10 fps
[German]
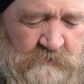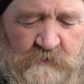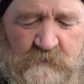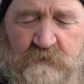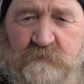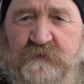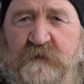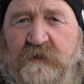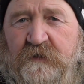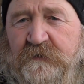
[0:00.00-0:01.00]
äh,
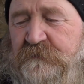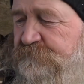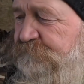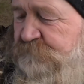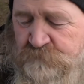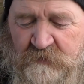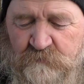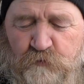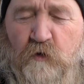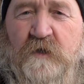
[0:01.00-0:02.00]
der
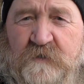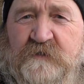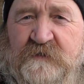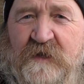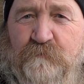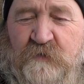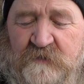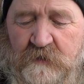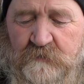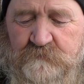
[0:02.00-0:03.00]
Birkenpolling ist sehr bitter.